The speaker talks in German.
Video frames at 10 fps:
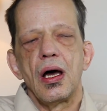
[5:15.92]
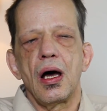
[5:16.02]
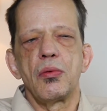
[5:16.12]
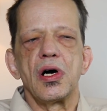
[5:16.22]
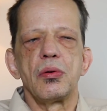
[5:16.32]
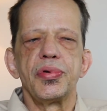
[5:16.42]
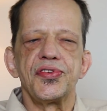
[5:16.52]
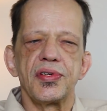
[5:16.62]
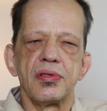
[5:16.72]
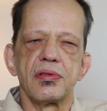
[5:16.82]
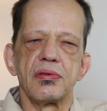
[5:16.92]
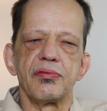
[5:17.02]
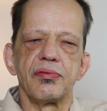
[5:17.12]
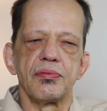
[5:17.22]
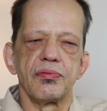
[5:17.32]
Aber ein bisschen
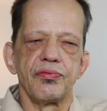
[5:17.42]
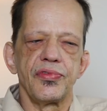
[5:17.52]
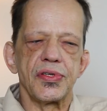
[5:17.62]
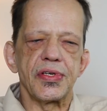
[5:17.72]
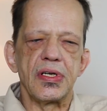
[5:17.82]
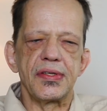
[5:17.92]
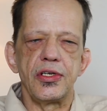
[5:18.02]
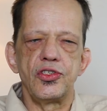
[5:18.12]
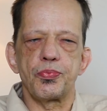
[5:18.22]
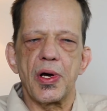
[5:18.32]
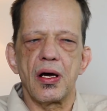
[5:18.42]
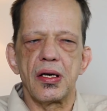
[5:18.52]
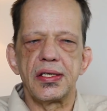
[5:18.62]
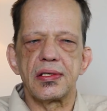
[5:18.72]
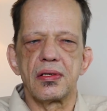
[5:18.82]
ähm, wird halt die
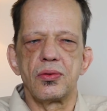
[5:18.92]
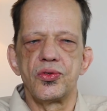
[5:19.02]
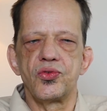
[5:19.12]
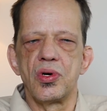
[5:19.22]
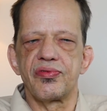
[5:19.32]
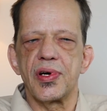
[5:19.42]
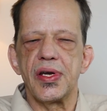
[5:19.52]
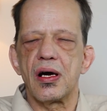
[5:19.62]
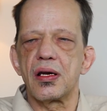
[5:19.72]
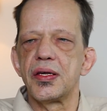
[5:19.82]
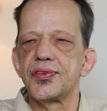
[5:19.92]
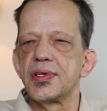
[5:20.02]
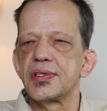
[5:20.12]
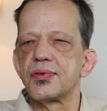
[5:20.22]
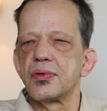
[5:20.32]
sprachliche Kultur
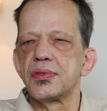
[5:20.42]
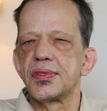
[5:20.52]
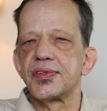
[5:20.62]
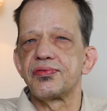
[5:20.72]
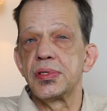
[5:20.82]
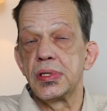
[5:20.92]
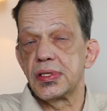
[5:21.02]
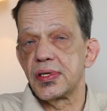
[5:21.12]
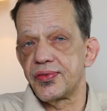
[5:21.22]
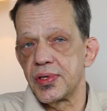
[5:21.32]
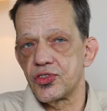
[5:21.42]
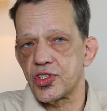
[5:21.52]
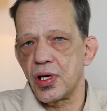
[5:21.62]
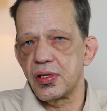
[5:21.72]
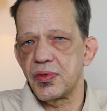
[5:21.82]
vernachlässigt und das finde ich deswegen
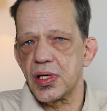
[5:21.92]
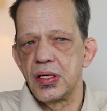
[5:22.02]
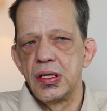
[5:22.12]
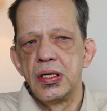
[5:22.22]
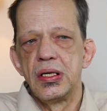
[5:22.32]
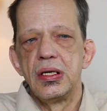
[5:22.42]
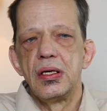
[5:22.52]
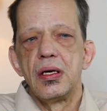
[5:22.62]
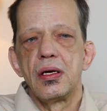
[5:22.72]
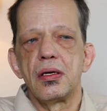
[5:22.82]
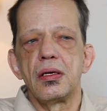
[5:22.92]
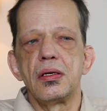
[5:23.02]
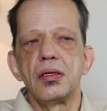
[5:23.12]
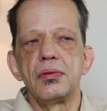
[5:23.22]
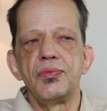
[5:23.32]
schade, weil
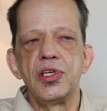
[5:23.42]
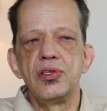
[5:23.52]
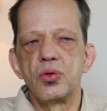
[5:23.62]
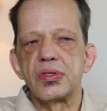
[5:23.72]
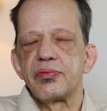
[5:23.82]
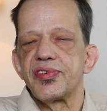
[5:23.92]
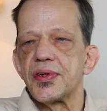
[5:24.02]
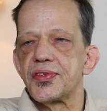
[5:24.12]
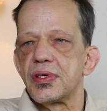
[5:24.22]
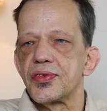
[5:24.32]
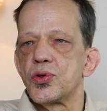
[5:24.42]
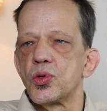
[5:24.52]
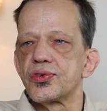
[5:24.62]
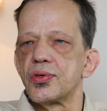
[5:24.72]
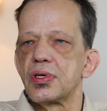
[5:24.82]
äh, die Jugend am Fernsehen das
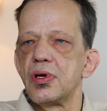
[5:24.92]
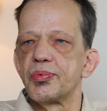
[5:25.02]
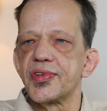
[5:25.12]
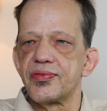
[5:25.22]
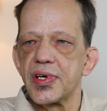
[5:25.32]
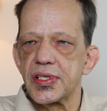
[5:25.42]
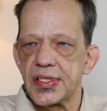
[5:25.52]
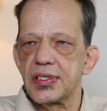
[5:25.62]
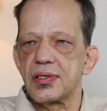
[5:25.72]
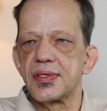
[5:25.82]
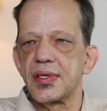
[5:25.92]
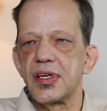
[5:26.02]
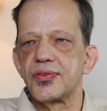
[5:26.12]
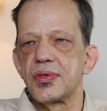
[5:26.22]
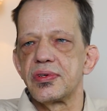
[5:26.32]
guckt und glaubt, das wäre richtig und dann
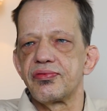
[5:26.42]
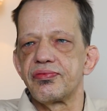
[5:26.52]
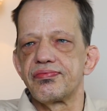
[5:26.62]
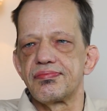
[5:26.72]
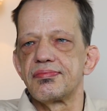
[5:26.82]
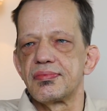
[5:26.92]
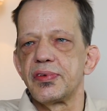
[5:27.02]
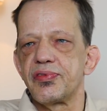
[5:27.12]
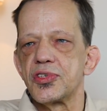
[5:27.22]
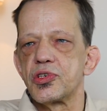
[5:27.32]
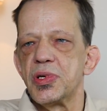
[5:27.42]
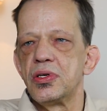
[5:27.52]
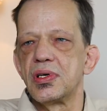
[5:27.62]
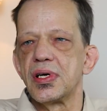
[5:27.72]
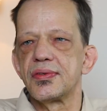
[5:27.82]
natürlich eine falsche
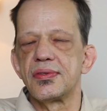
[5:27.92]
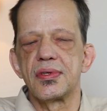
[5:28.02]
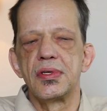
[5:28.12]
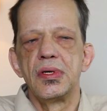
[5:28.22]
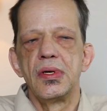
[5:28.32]
Bildung hat. Und